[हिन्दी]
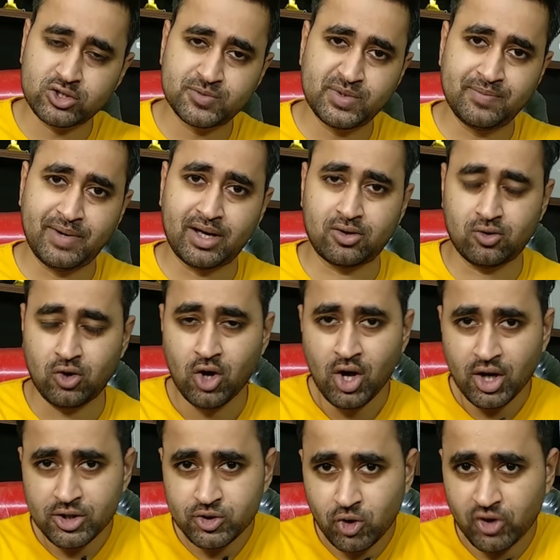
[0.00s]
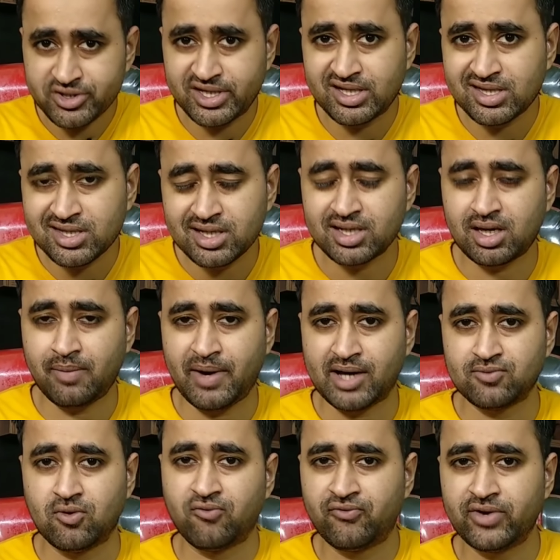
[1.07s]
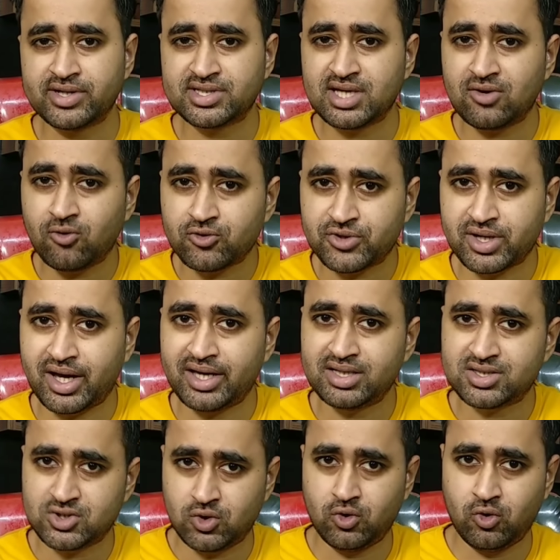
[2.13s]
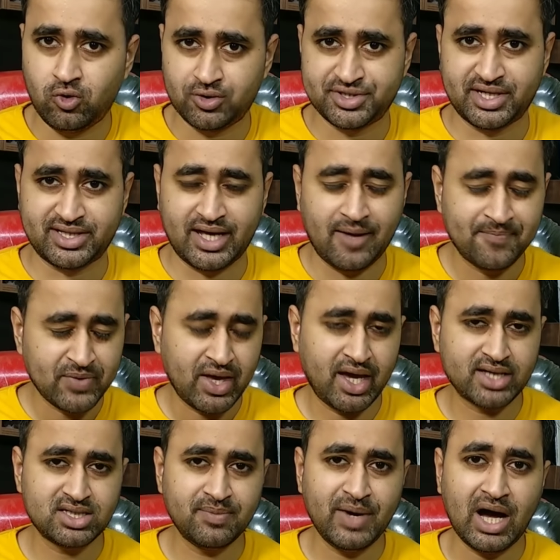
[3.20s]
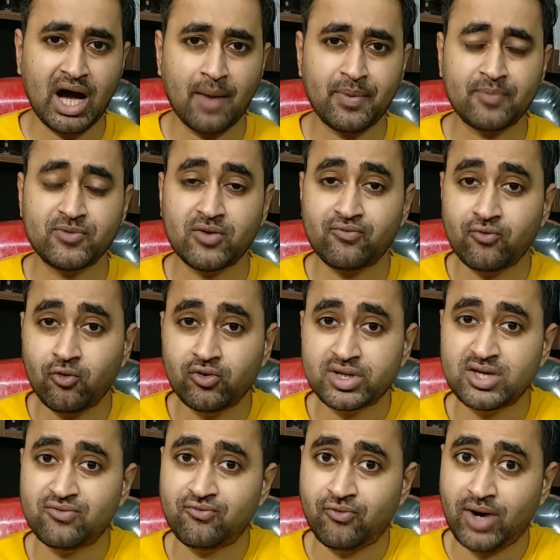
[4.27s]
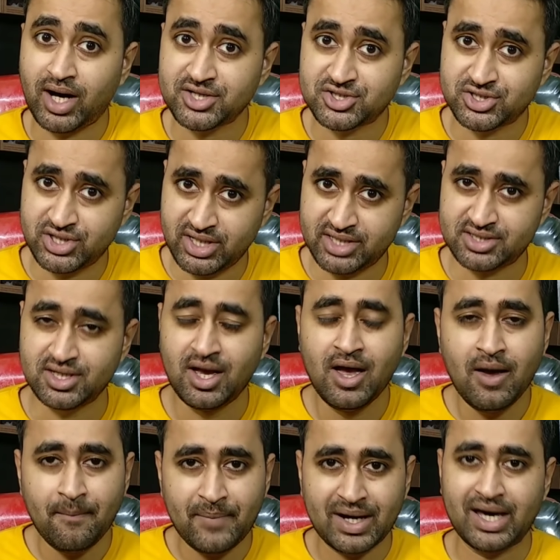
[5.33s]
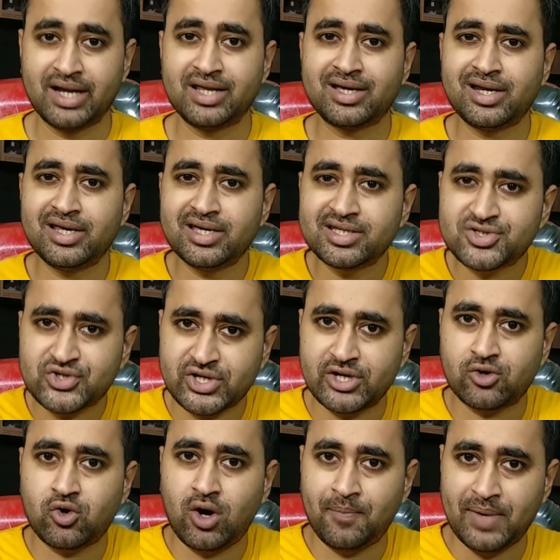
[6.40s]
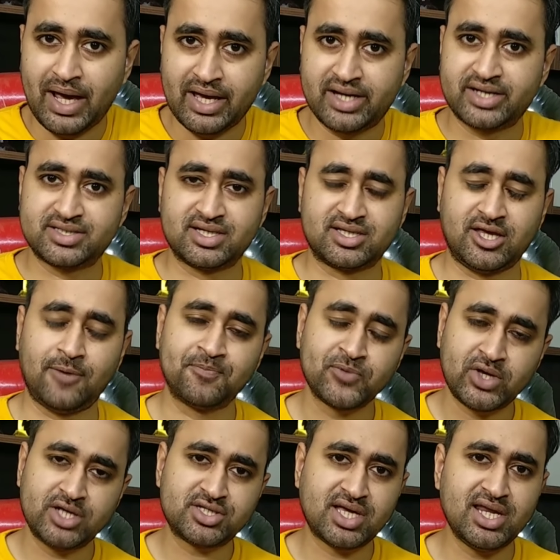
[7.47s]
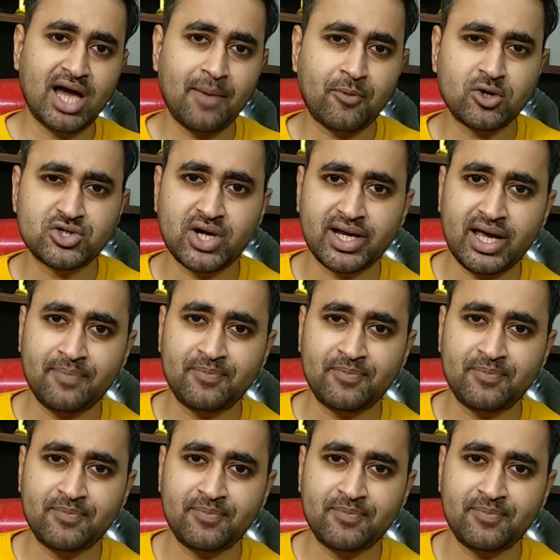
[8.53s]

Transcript: कुछ भी मार लो दो तीन दिन के बाद वो फिर से उतना ही स्लो हो जाता है ऐसे में आप अपने फ़ोन की फास्टनेस बढ़ाने के लिए इस ट्रिक को अप्लाई कर सकते हैं इसके लिए आपको जाना